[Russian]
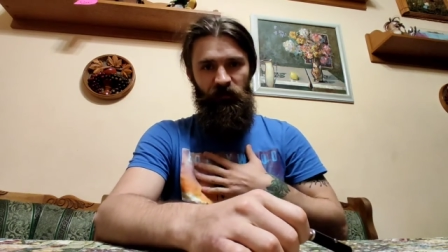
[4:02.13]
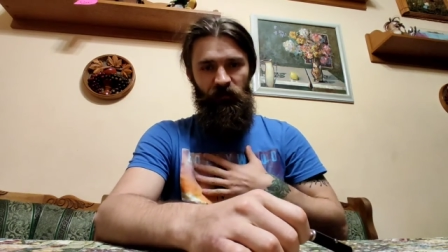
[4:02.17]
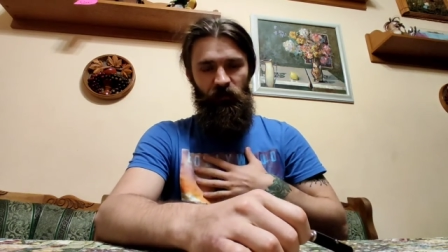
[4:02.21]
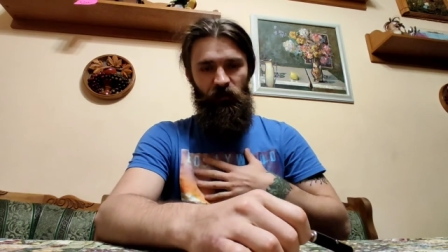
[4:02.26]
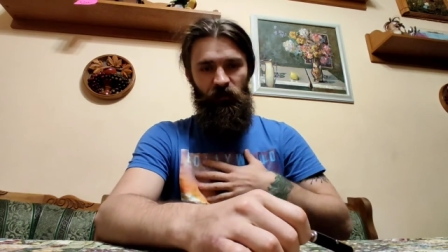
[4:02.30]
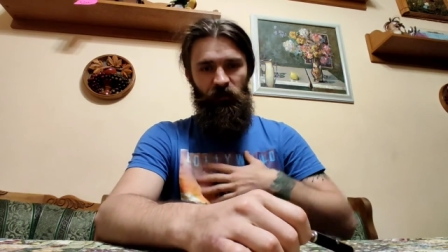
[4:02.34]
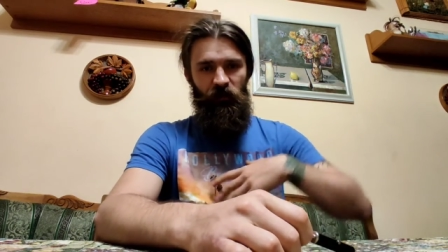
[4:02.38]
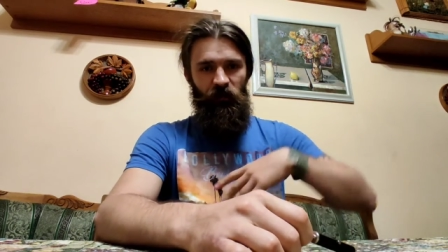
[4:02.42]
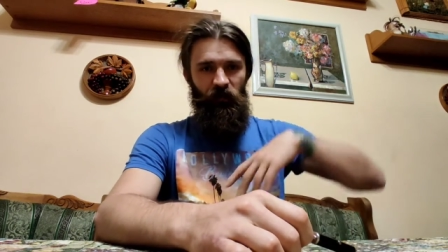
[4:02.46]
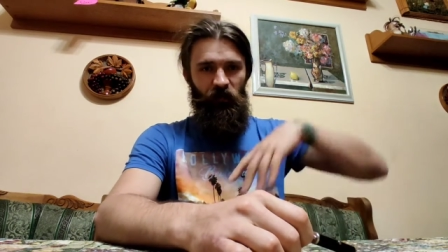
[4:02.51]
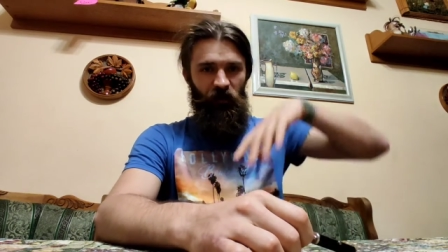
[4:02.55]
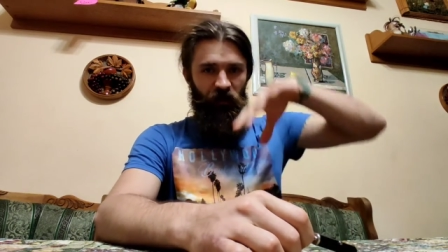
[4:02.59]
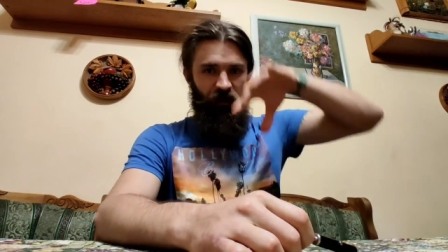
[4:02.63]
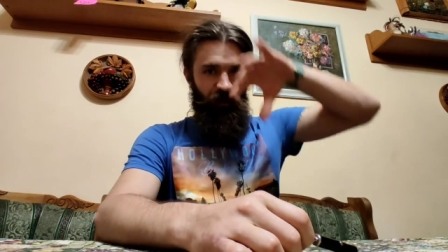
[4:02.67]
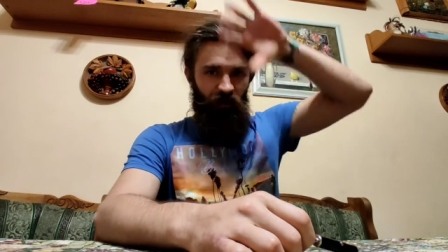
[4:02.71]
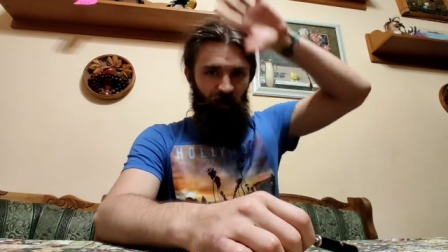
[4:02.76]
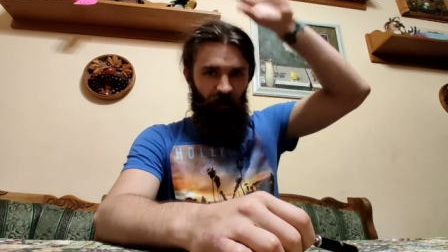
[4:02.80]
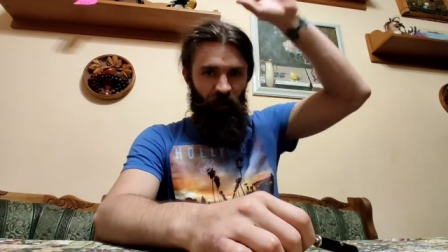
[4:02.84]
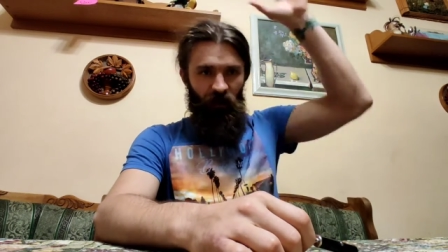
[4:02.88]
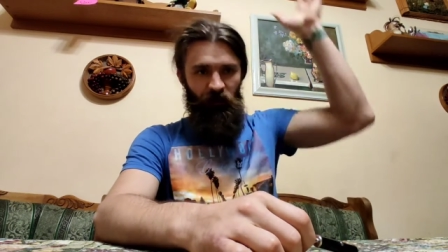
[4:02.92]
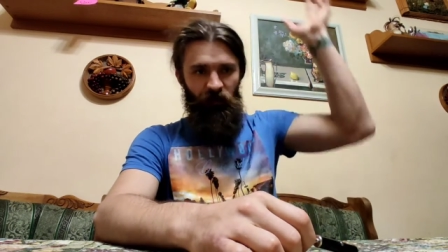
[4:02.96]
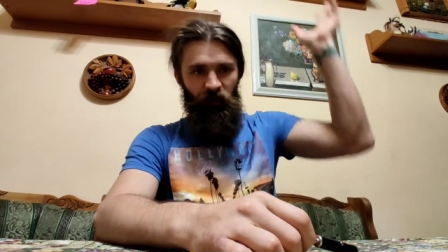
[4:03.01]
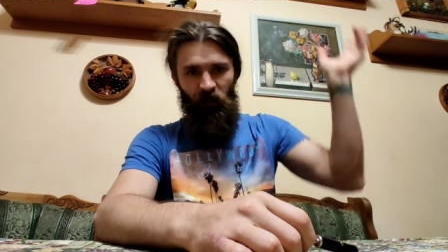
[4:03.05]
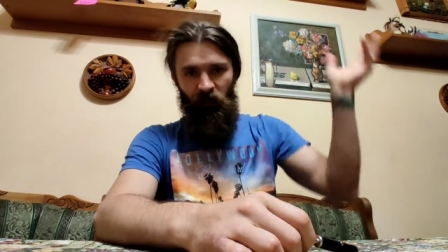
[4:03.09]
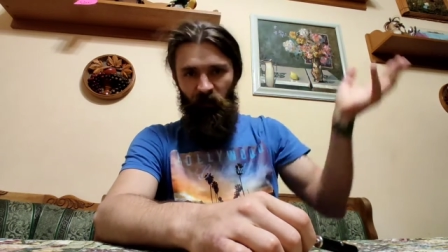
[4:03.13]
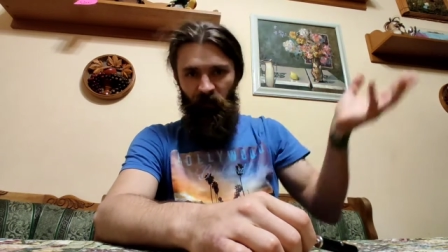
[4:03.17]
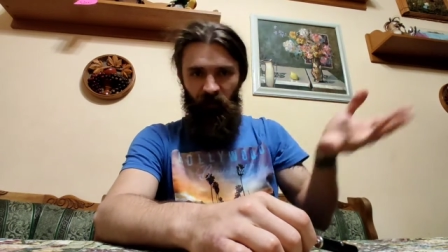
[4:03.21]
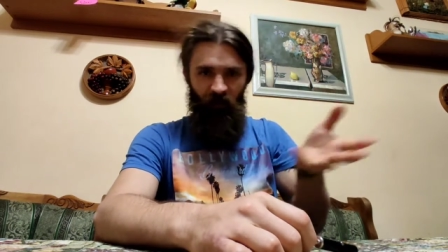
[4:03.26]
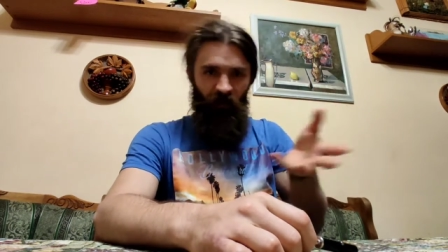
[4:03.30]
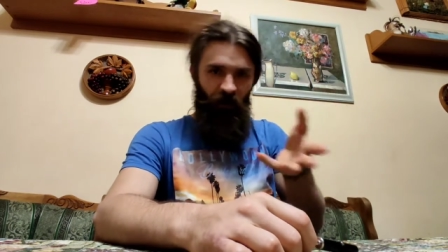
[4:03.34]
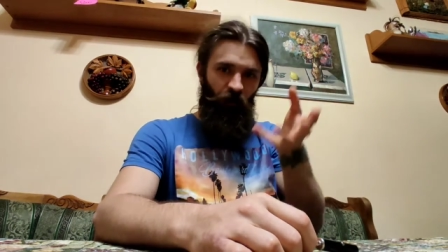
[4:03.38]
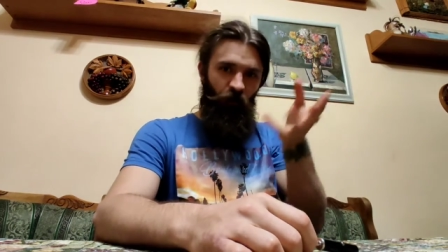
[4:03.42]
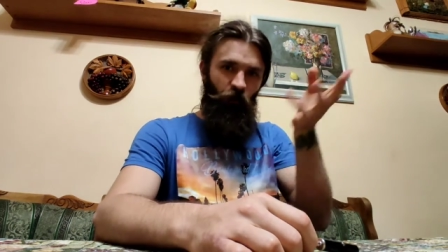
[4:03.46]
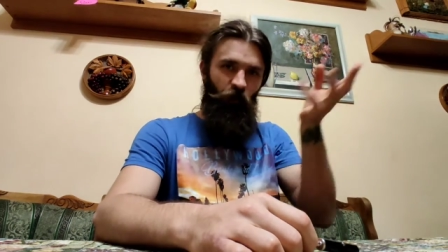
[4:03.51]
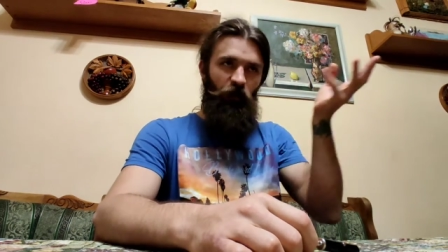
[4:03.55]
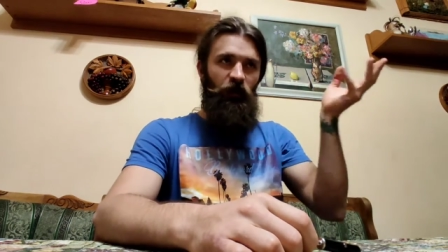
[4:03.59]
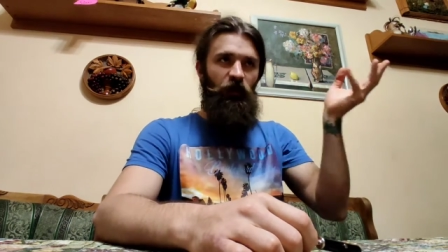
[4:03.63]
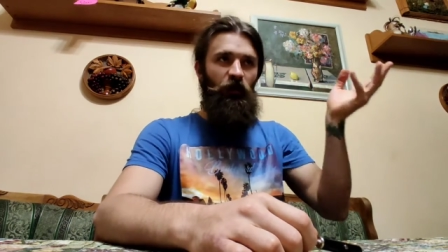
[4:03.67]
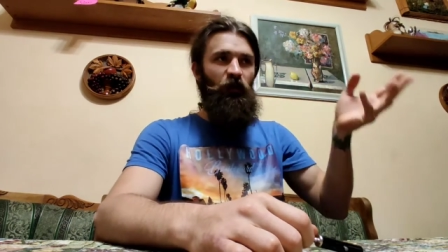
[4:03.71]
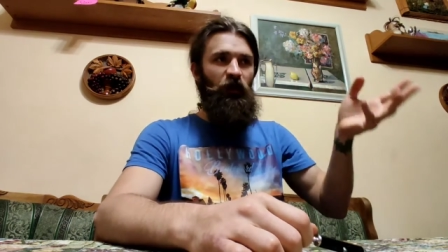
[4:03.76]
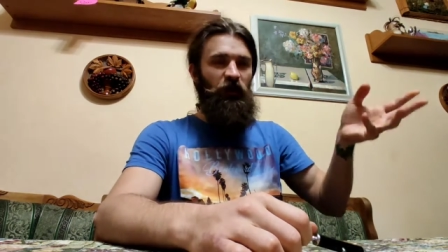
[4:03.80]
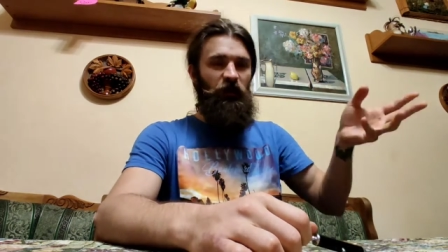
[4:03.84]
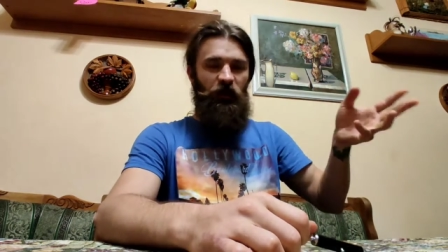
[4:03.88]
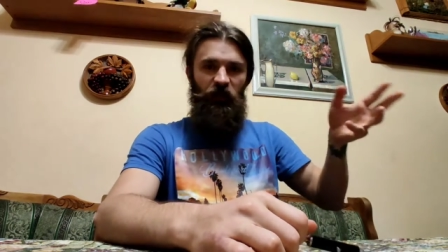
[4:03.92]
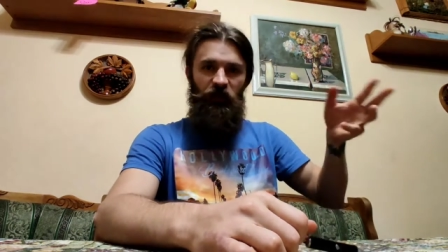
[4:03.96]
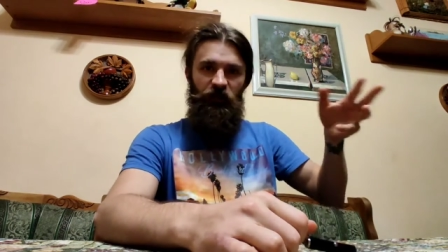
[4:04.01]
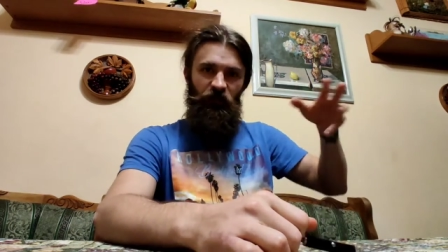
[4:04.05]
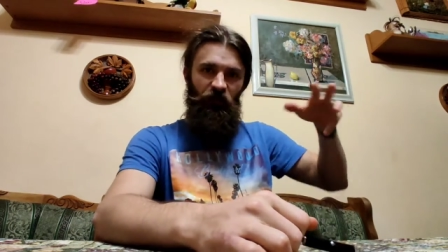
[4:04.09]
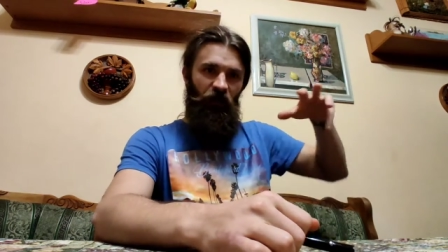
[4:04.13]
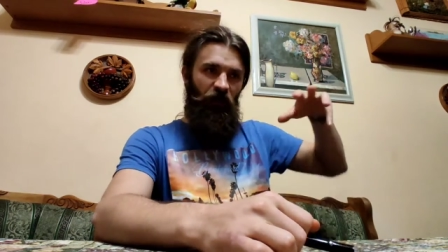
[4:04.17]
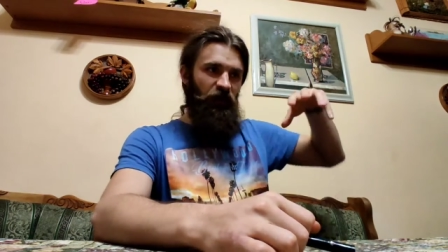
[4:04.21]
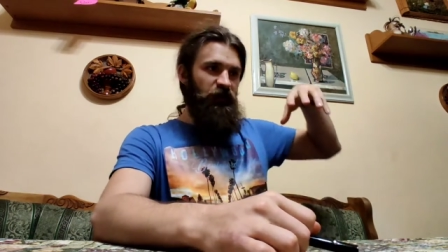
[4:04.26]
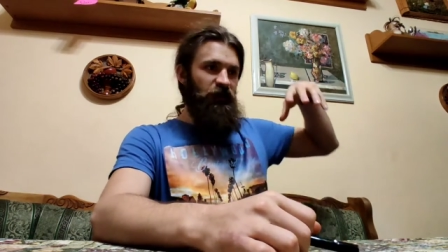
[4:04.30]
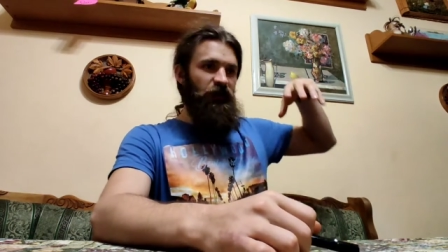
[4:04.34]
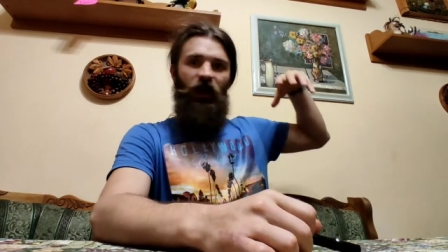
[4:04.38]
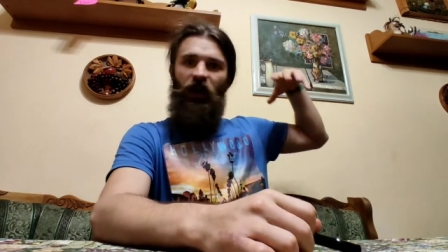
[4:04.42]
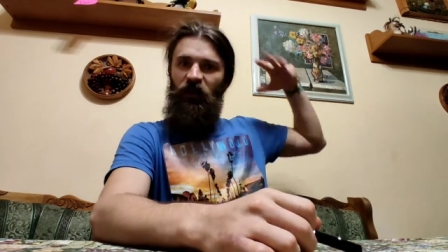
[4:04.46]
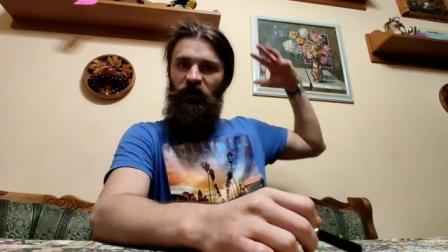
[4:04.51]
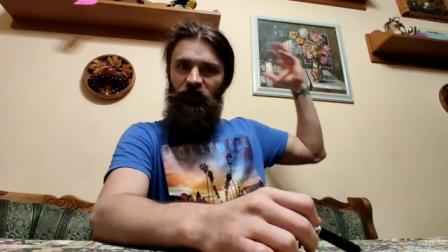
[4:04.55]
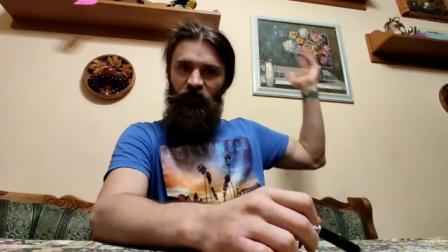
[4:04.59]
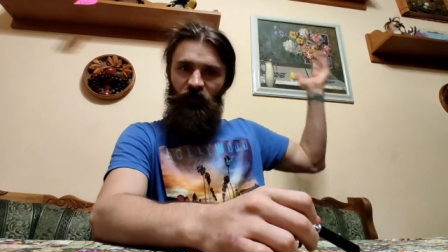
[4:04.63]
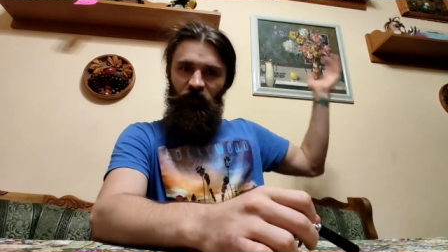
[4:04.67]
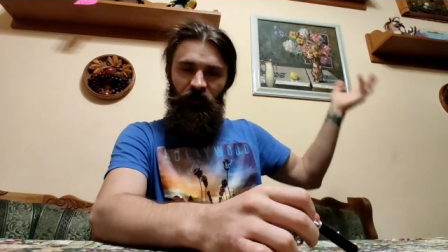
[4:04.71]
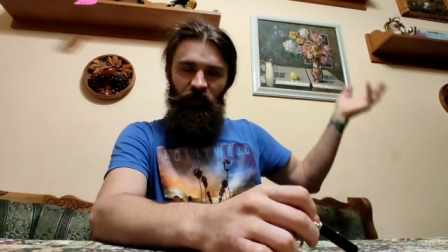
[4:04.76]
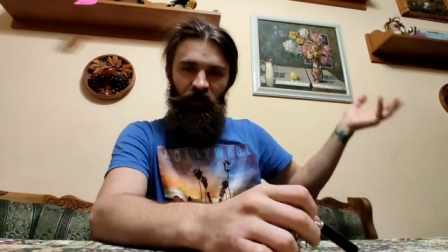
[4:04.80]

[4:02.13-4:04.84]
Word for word: То есть этот храм там какое-то божественное царство,